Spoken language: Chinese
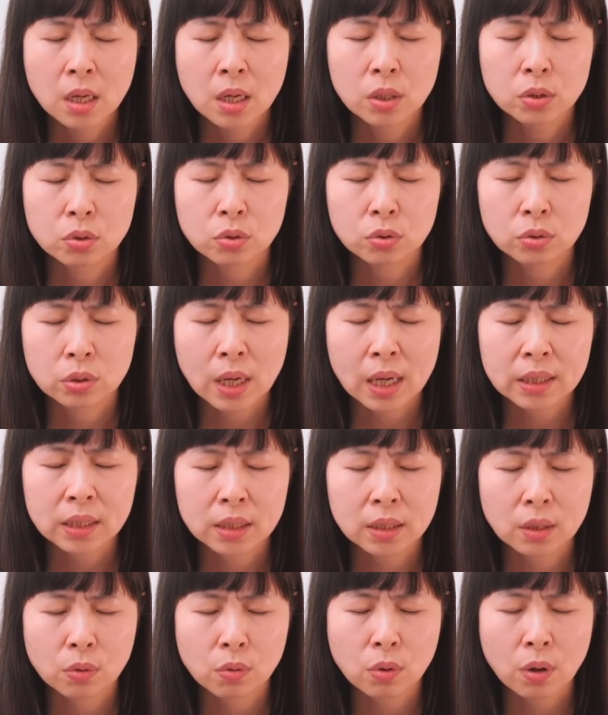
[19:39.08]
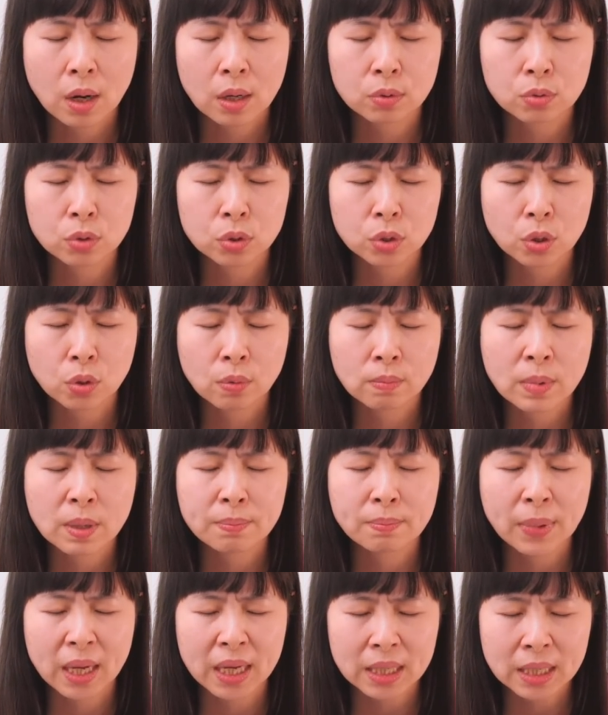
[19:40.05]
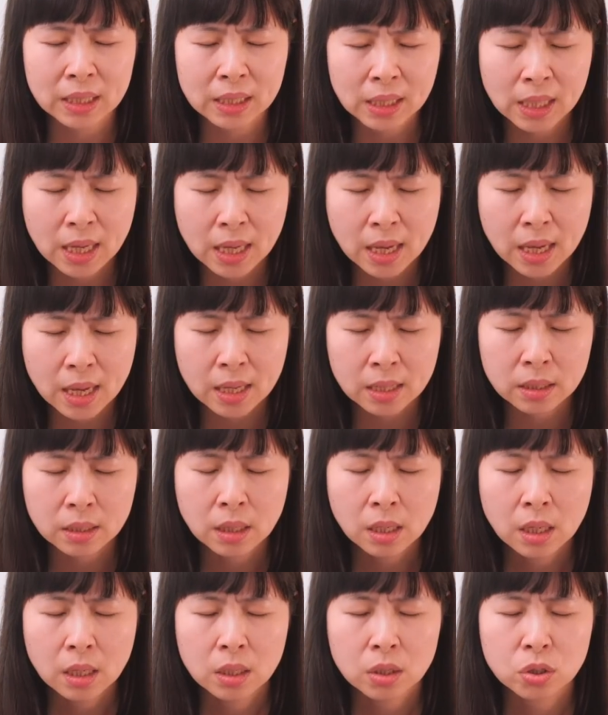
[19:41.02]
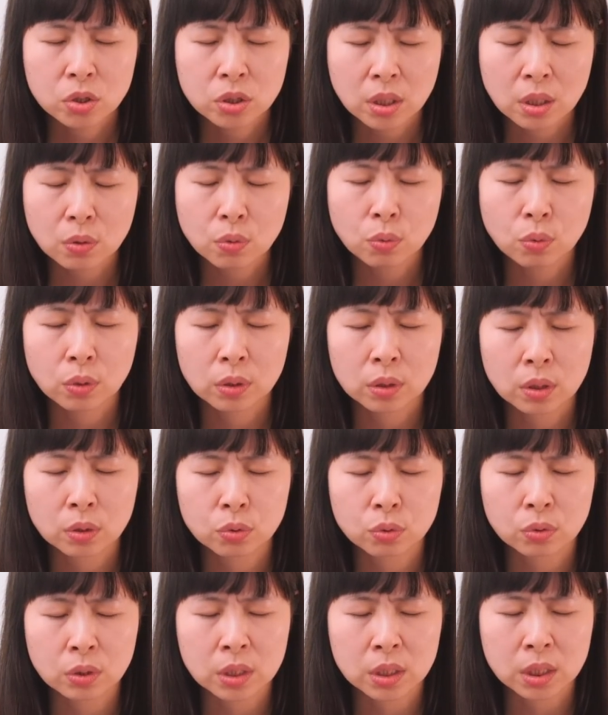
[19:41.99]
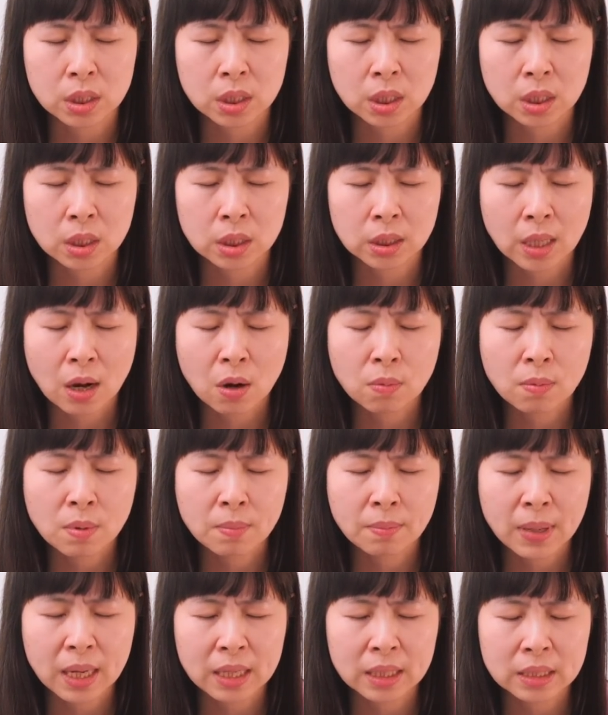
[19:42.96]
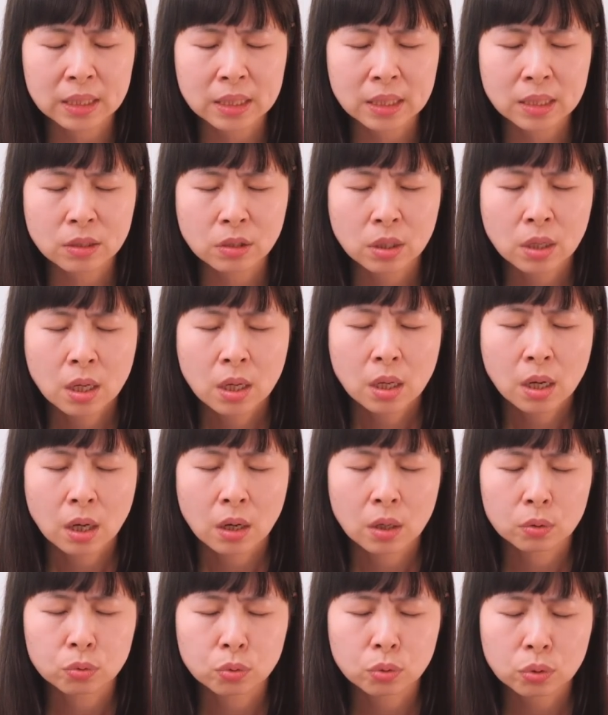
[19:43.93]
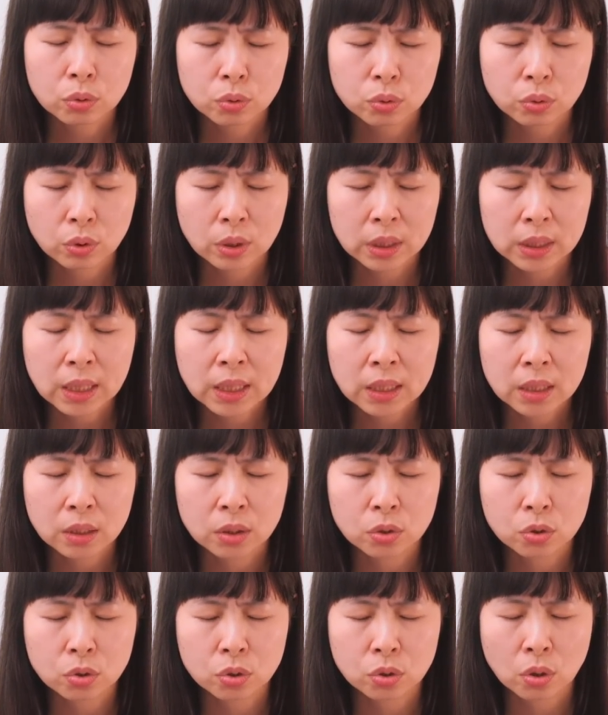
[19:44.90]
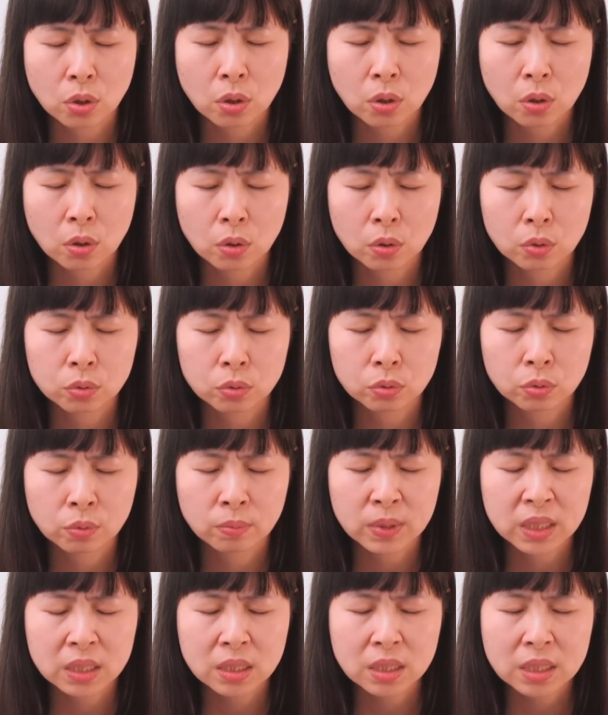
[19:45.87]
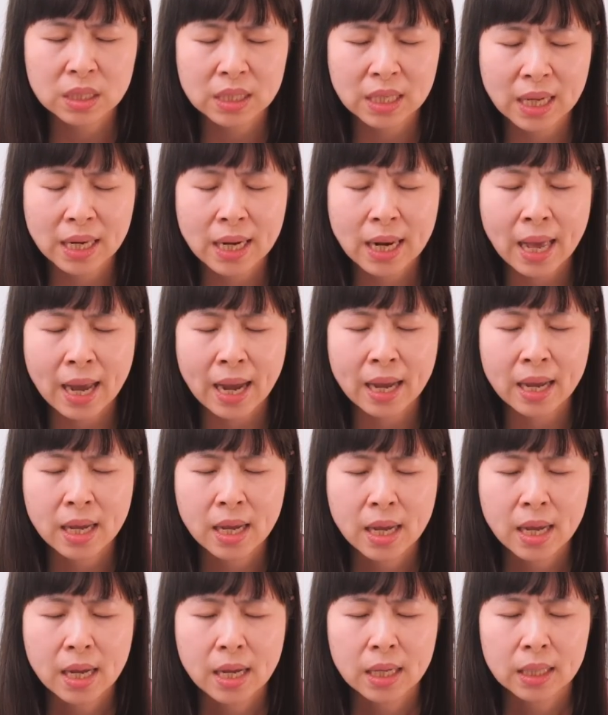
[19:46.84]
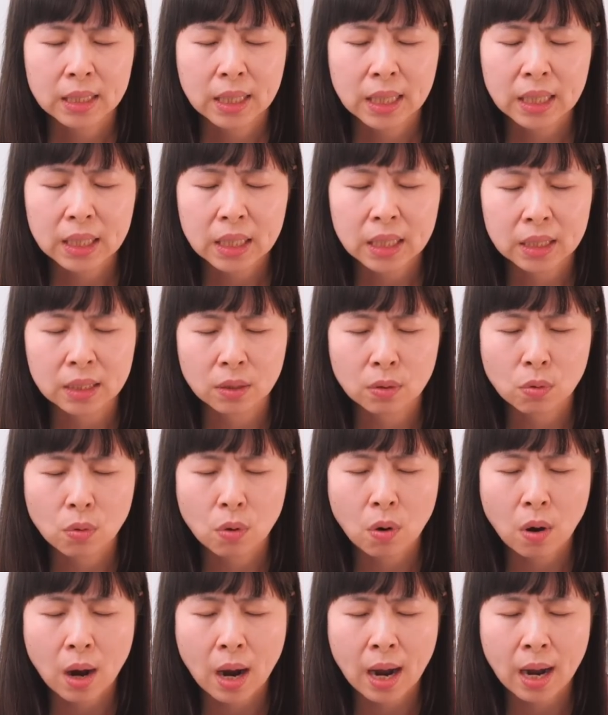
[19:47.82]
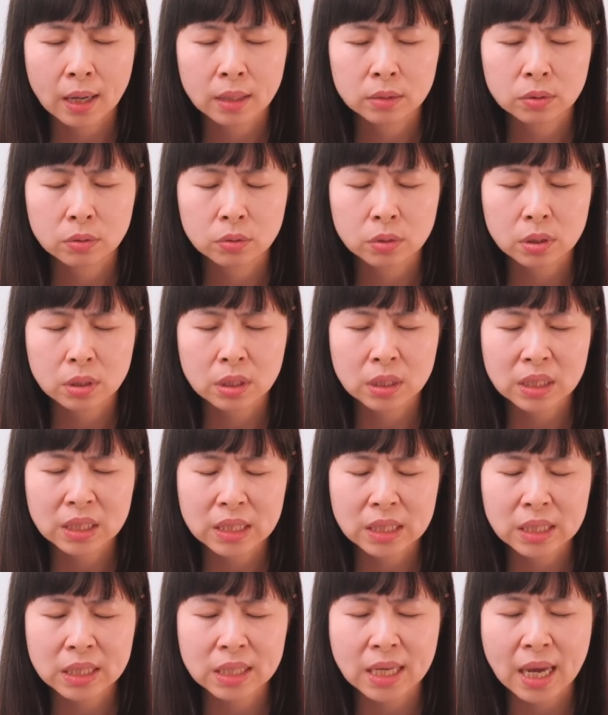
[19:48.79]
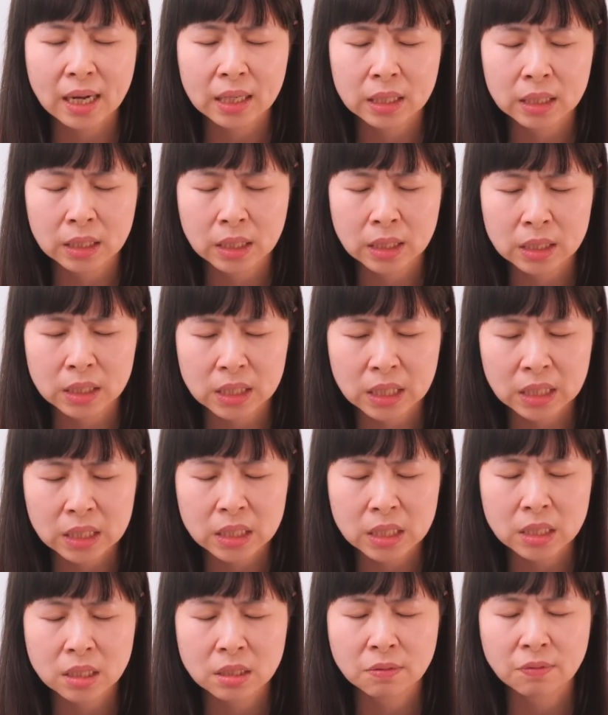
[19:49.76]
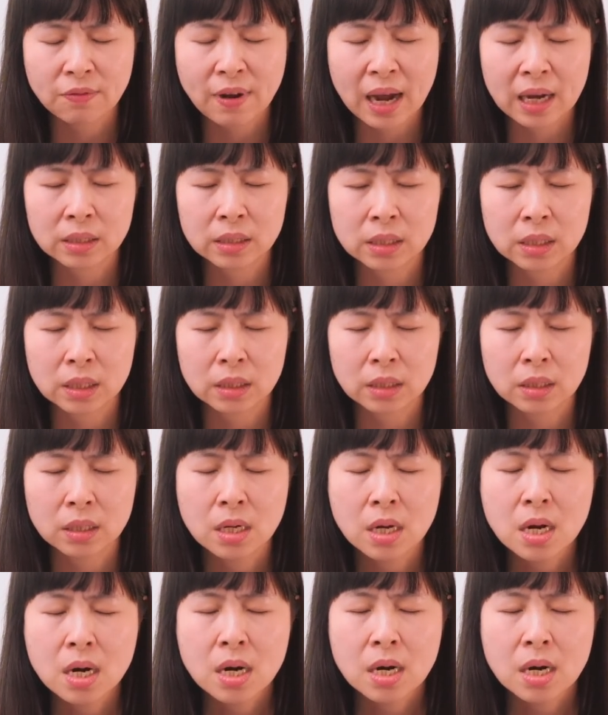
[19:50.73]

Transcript: 主，让你的话语成我们每一天生活的准则。当我们每一次呃做决定的时候，我们是先来听你的话，就是思想你的行事法则。